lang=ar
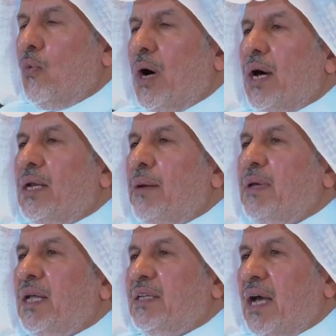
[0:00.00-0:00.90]
ولم
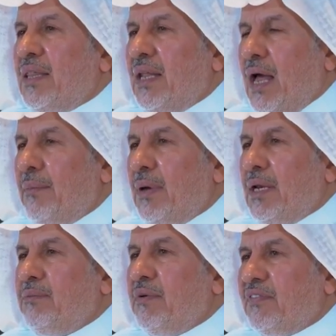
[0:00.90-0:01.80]
يأتي هذا
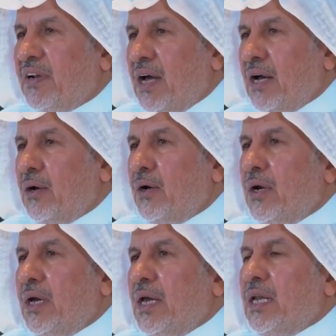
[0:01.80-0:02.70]
العمل من فراغ
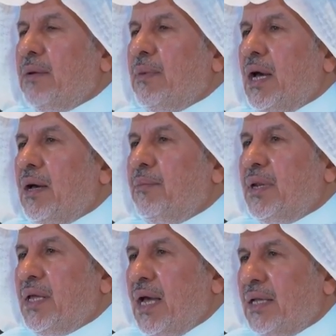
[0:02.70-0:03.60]
إنما
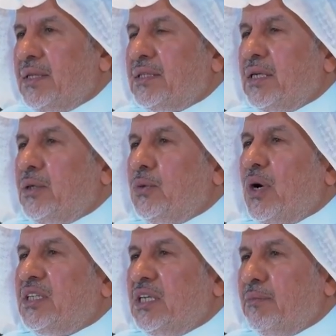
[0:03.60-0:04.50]
بريادة
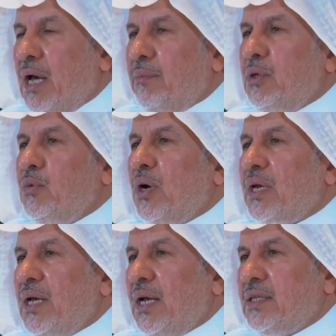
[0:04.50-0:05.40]
واهتمام
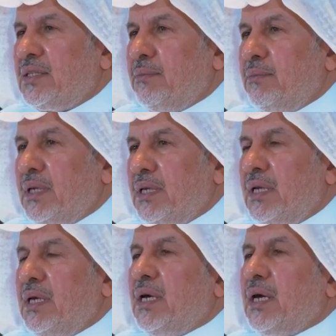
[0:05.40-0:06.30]
وقيادة من
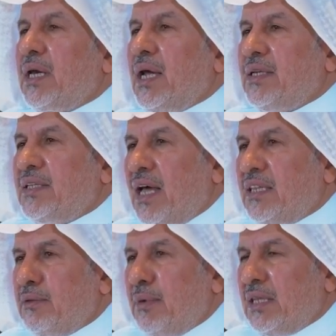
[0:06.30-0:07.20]
قيادة
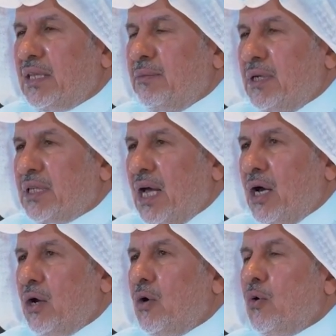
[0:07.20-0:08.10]
هذا البلد
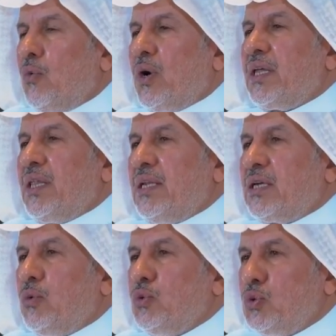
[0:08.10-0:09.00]
المعطاء
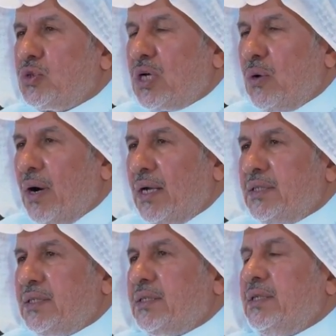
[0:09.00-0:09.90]
وكذلك وجود
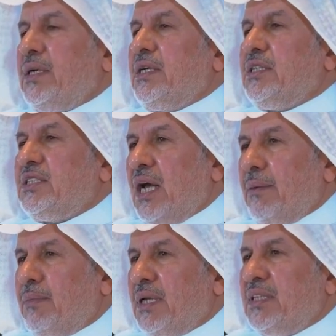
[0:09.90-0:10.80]
كوادر
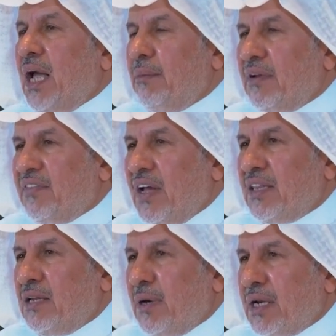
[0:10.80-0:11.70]
شابة تعمل في
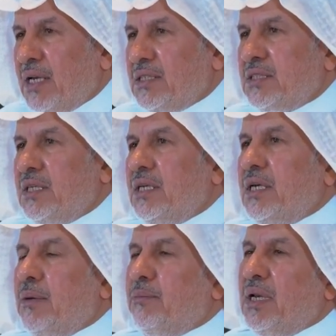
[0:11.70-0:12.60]
هذا المركز
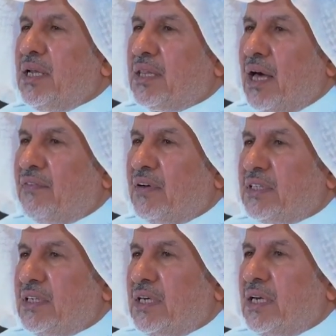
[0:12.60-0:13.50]

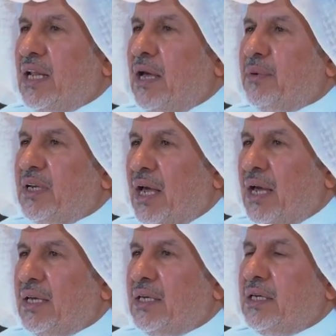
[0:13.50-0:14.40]
بالإضافة إلى
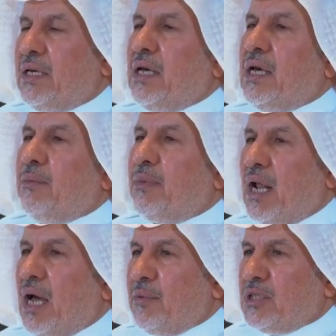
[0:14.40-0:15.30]
بناء
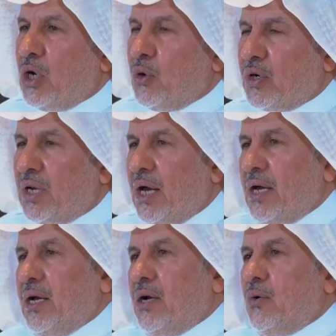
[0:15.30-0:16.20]
برامج
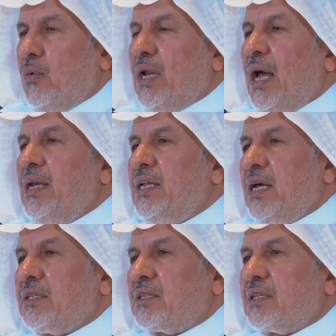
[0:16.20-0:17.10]
أخرى
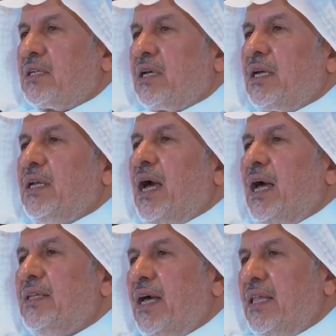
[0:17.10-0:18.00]
ولعلي أتطرق إلى
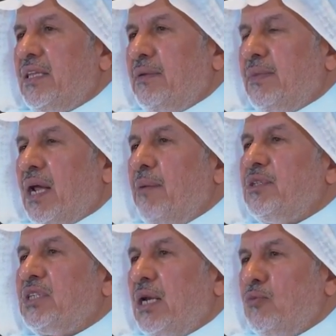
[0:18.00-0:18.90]
أحد هذه
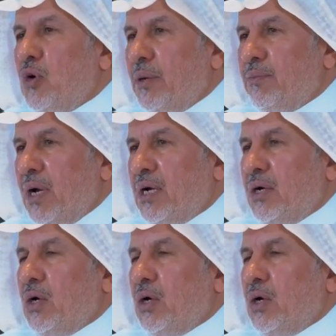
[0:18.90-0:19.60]
البرامج المهمة